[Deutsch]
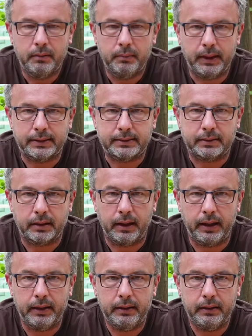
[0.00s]
Platz
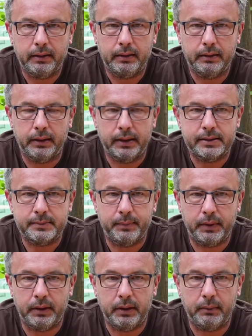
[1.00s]
3 die
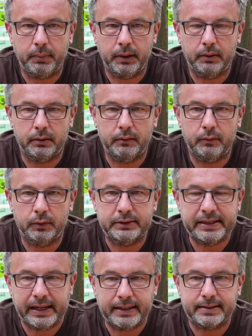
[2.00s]
SPD bei irgendwo
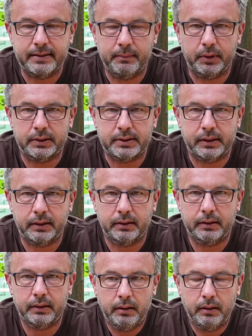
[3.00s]
16 Prozent.